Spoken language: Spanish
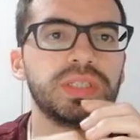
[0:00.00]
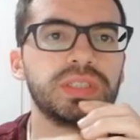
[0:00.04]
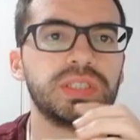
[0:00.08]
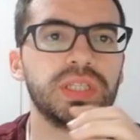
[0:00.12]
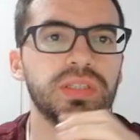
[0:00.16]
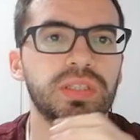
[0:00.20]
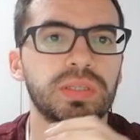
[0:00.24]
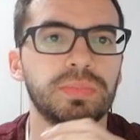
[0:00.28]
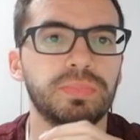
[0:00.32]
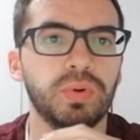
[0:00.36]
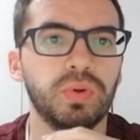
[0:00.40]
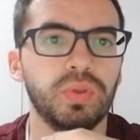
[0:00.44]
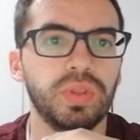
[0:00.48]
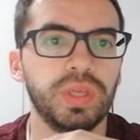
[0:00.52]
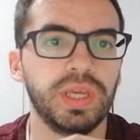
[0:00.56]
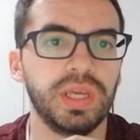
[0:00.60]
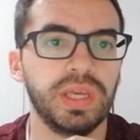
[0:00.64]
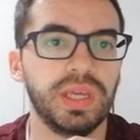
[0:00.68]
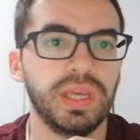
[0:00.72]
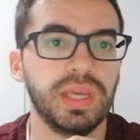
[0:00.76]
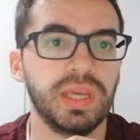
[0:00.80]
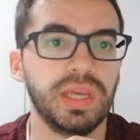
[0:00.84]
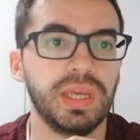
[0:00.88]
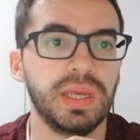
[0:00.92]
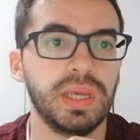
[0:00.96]
este tipo
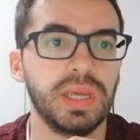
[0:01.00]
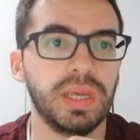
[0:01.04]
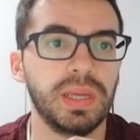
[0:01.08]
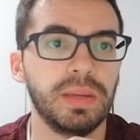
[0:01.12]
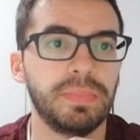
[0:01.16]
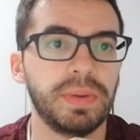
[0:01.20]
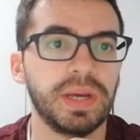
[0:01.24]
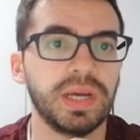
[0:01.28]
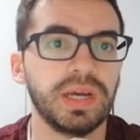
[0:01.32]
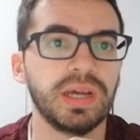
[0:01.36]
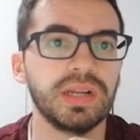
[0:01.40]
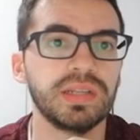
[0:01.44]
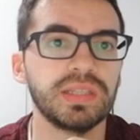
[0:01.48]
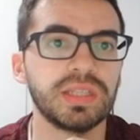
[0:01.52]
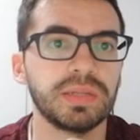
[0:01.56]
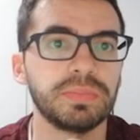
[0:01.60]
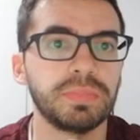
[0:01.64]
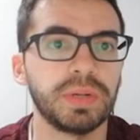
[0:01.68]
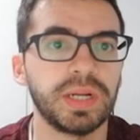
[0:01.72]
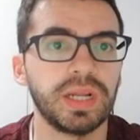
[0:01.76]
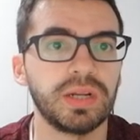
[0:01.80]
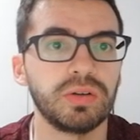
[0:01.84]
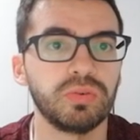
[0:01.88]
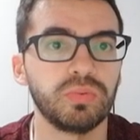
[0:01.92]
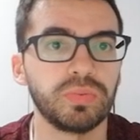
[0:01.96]
de pancartas
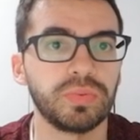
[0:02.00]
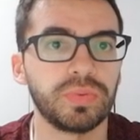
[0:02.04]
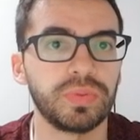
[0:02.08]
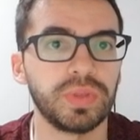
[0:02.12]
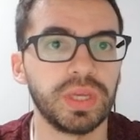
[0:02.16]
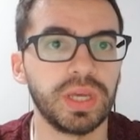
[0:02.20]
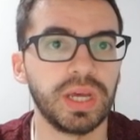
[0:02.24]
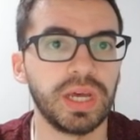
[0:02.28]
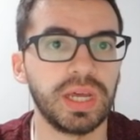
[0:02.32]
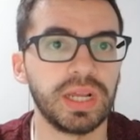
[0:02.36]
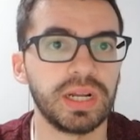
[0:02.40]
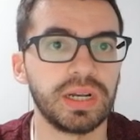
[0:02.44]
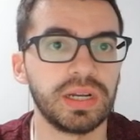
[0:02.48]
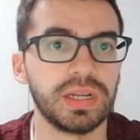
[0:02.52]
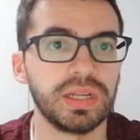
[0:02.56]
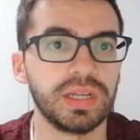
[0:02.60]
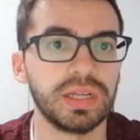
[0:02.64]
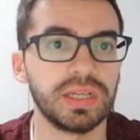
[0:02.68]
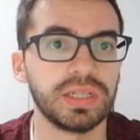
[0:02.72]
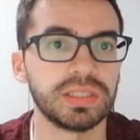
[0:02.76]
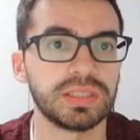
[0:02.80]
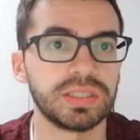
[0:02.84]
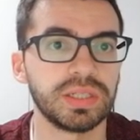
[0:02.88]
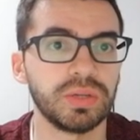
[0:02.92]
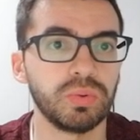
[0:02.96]
para anunciar
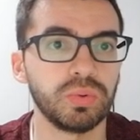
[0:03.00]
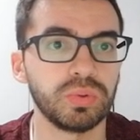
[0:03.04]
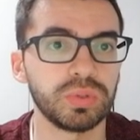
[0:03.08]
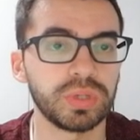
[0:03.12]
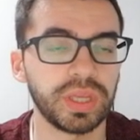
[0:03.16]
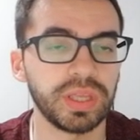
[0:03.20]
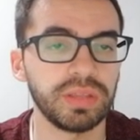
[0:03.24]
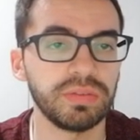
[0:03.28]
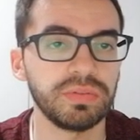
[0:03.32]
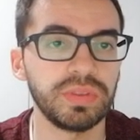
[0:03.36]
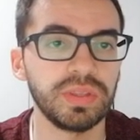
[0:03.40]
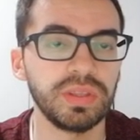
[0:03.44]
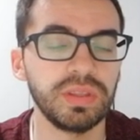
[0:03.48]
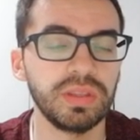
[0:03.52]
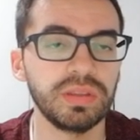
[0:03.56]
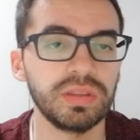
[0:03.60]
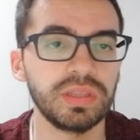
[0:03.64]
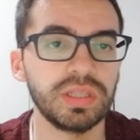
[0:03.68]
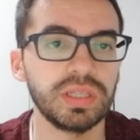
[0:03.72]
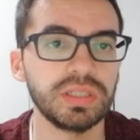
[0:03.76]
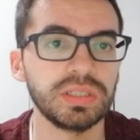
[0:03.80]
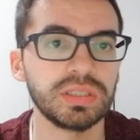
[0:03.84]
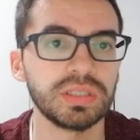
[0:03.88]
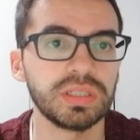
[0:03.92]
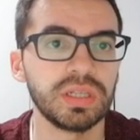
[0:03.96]
eh, según qué
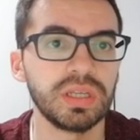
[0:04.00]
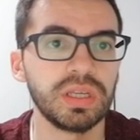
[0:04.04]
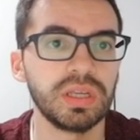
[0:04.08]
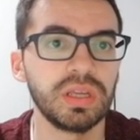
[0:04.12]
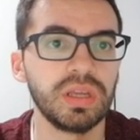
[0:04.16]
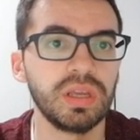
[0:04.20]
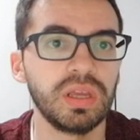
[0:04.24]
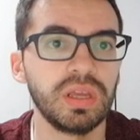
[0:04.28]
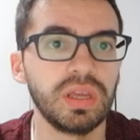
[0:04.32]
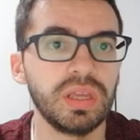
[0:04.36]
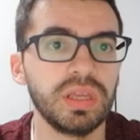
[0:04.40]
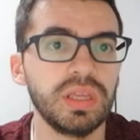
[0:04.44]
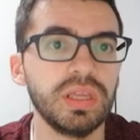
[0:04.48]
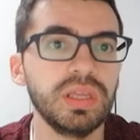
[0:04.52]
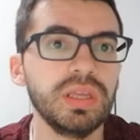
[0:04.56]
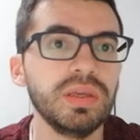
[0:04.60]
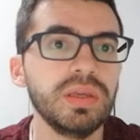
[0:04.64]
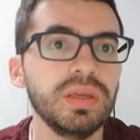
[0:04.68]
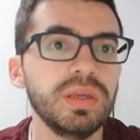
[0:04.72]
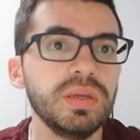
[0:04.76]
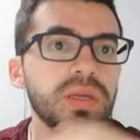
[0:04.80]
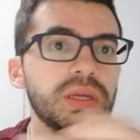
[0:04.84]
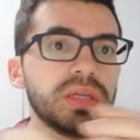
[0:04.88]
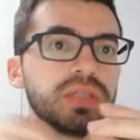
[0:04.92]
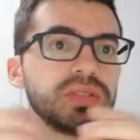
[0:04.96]
incidentes
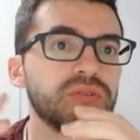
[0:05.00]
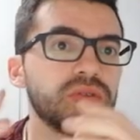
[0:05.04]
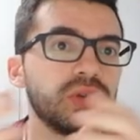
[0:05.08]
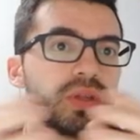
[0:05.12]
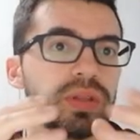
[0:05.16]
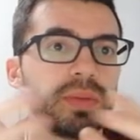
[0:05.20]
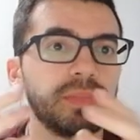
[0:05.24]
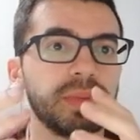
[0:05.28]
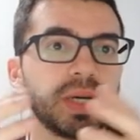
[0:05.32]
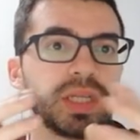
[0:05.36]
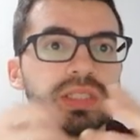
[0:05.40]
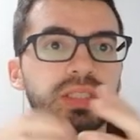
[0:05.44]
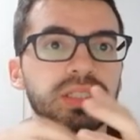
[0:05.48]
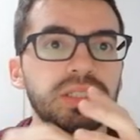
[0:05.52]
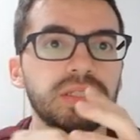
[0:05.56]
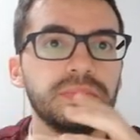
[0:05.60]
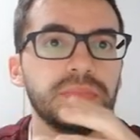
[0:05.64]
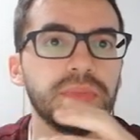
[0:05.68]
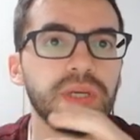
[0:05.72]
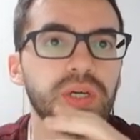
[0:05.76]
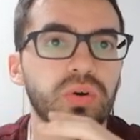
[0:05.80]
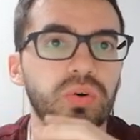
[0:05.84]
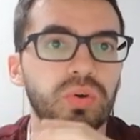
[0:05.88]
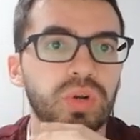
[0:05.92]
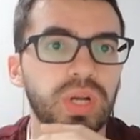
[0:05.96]
y esto además eh,
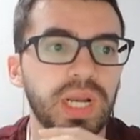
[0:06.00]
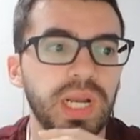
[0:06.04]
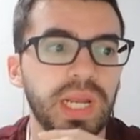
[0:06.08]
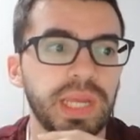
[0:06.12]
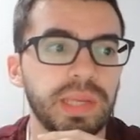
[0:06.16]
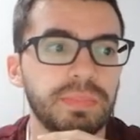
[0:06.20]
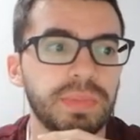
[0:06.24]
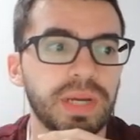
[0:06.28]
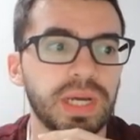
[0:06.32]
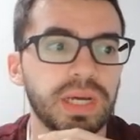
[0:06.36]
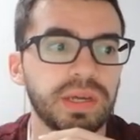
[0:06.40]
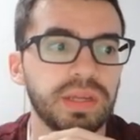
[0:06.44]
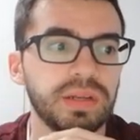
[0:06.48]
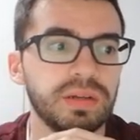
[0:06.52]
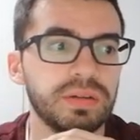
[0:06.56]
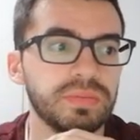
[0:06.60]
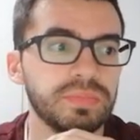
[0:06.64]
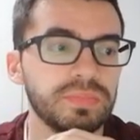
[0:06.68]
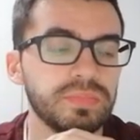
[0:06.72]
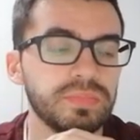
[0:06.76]
mejora la imagen.